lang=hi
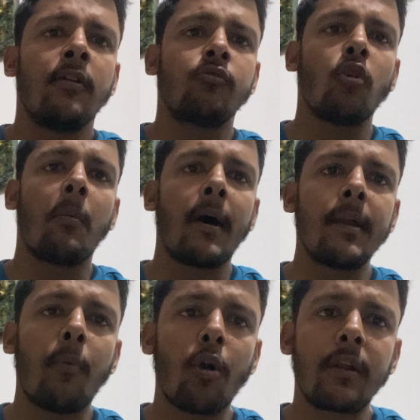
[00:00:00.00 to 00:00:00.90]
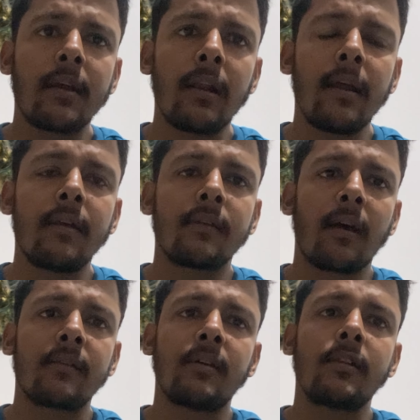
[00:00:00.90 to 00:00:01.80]
जो हमारे बॉडी के लिए
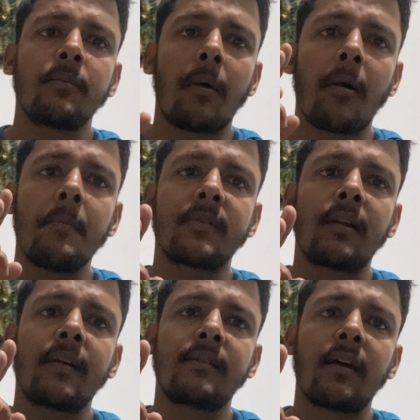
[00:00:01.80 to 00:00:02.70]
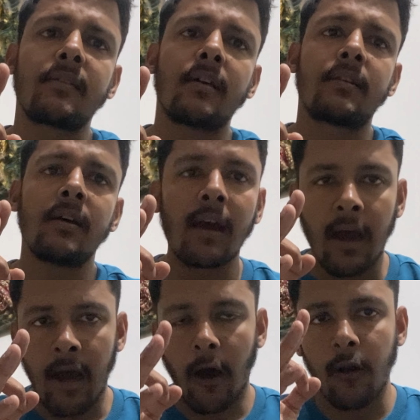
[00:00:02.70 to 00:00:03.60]
साथ साथ हमारे मसल के साथ साथ
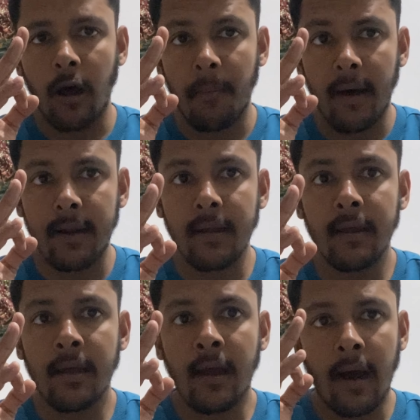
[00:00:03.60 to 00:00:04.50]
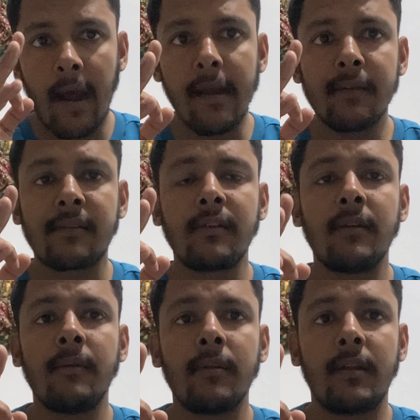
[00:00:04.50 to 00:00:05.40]
और हमारे आइज़
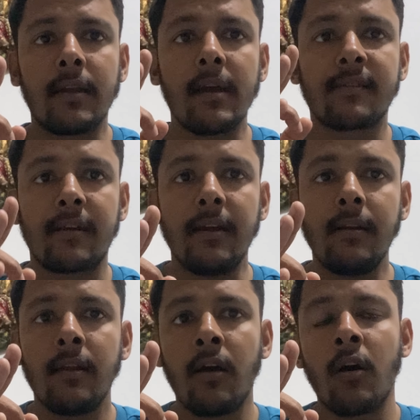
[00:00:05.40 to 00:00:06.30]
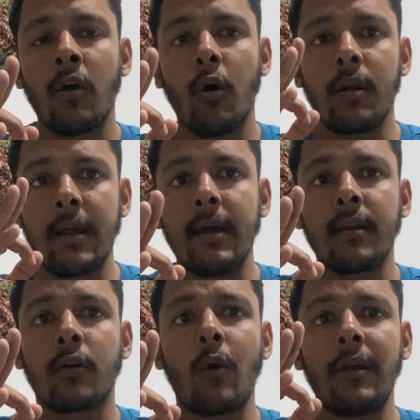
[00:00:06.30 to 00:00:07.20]
ठीक है स्किन और
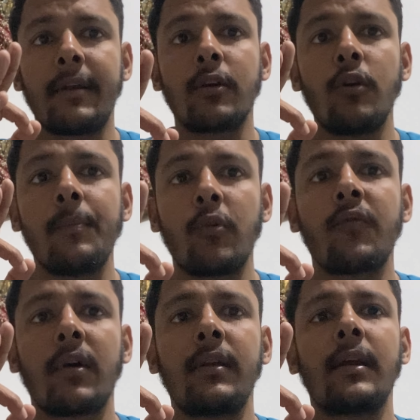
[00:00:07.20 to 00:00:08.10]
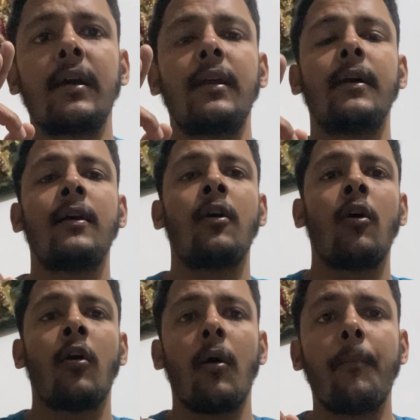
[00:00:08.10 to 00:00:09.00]
हेयर क्वालिटी को इम्प्रूव करने के लिए
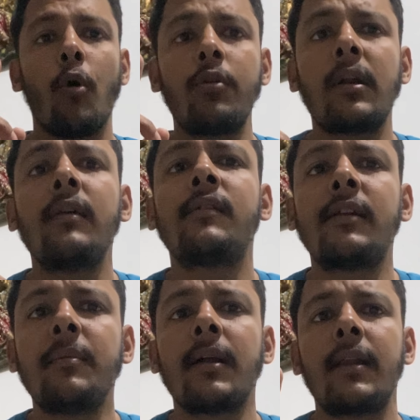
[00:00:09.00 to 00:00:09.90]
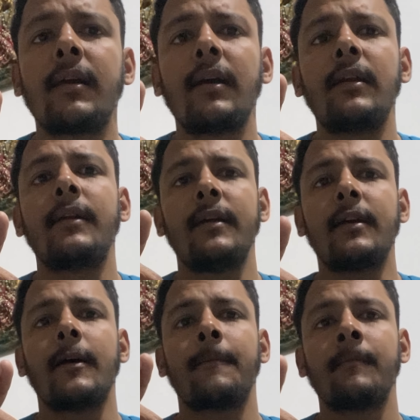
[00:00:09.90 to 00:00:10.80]
और बोन डेंसिटी बढ़ाने के लिए ठीक है